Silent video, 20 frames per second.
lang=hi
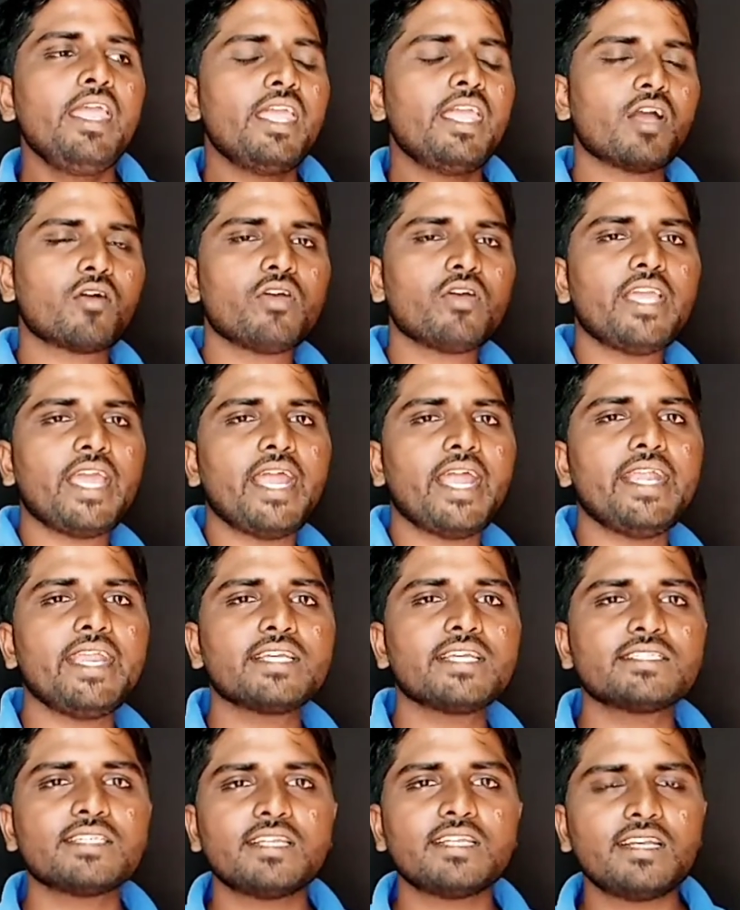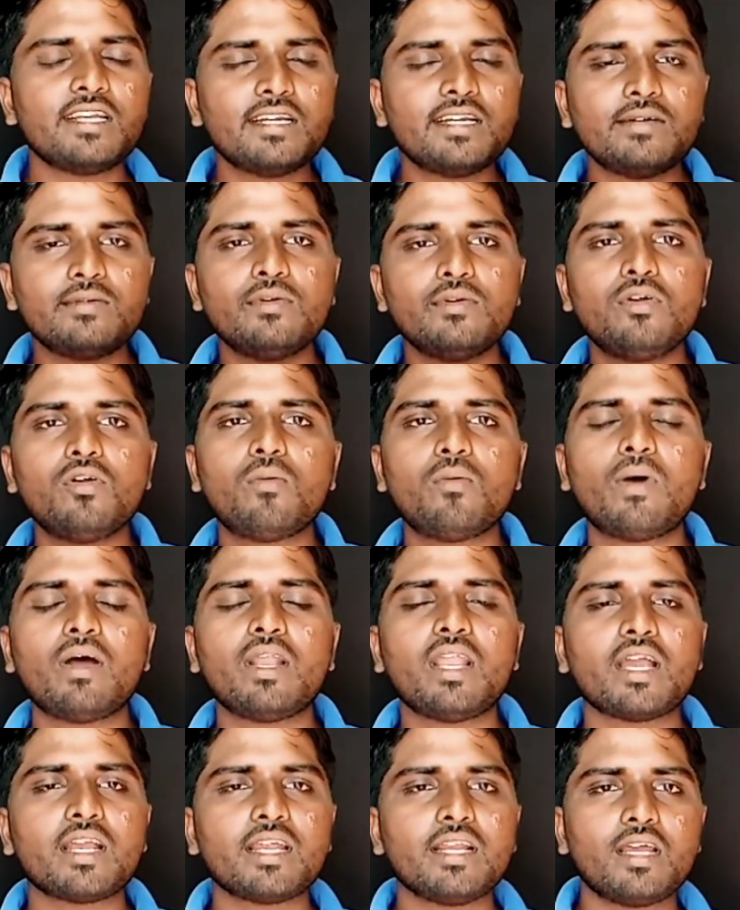या कोई एडिटिंग से रिलेटेड वीडियो
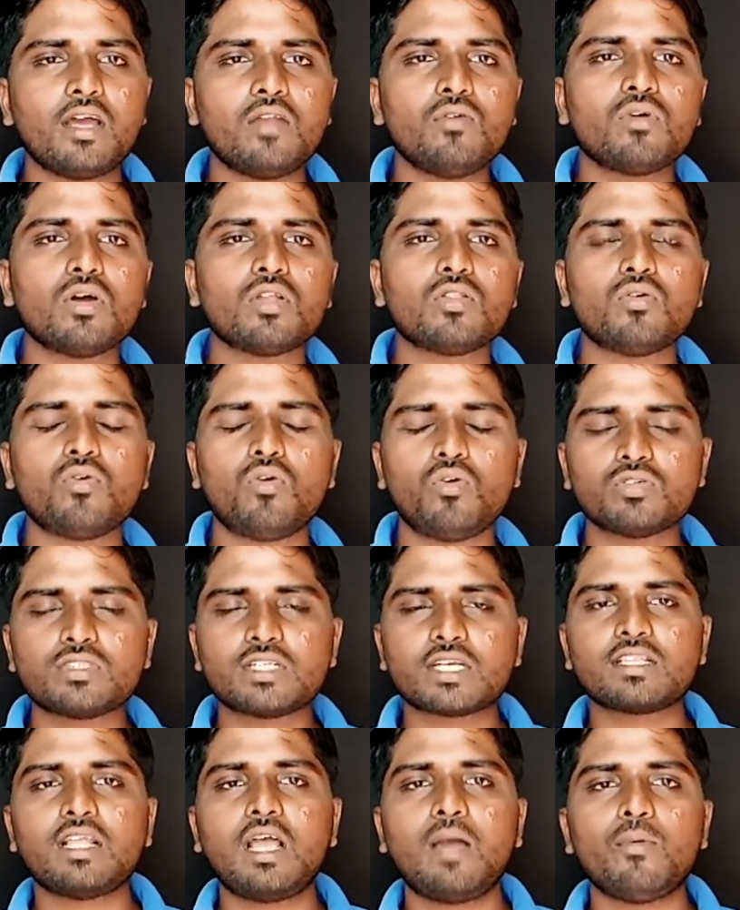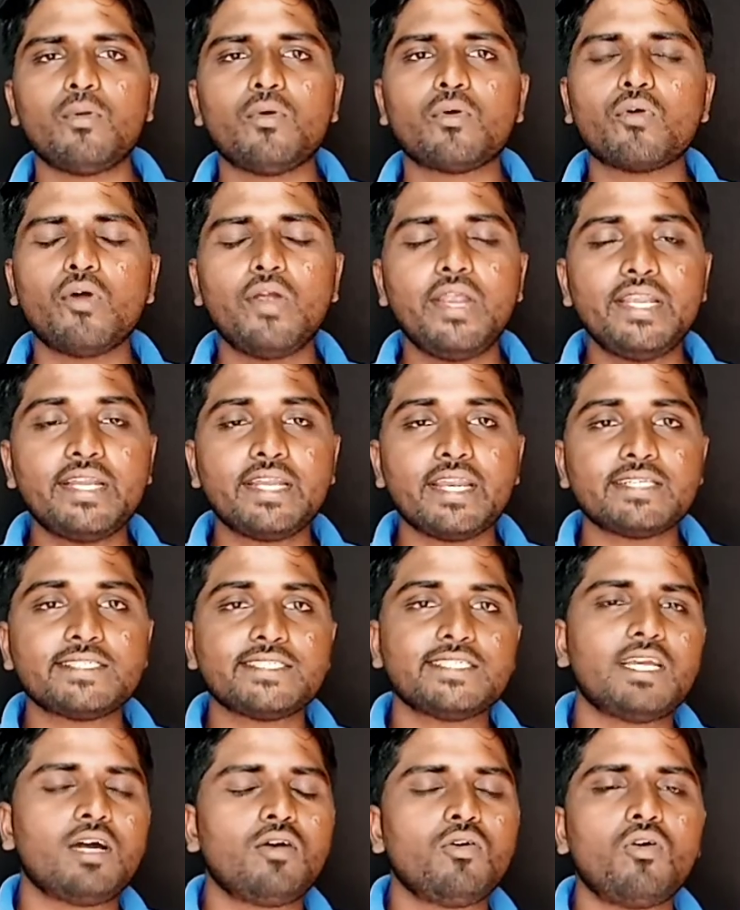बना के डालूंगा तो हो सकता है आप लोग को इंटरेस्ट
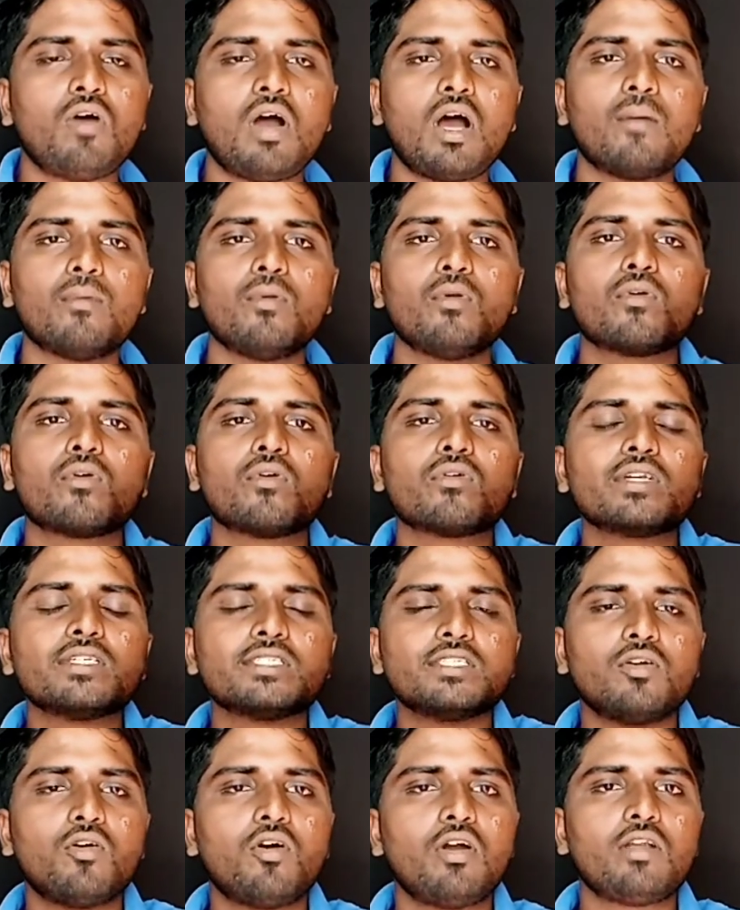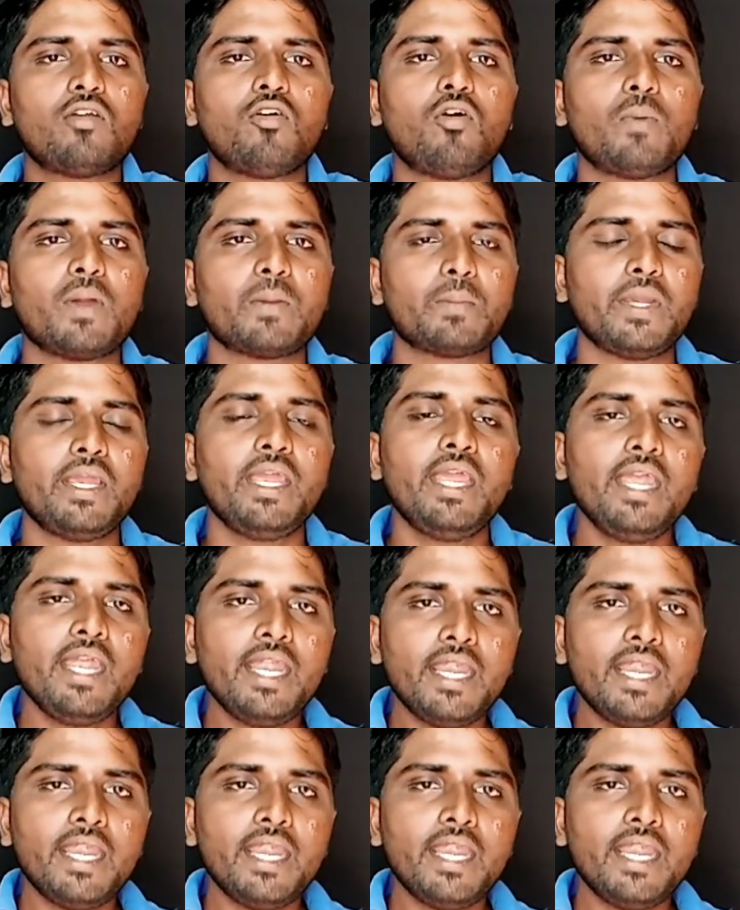ना हो आप लोग को किसी और टॉपिक पे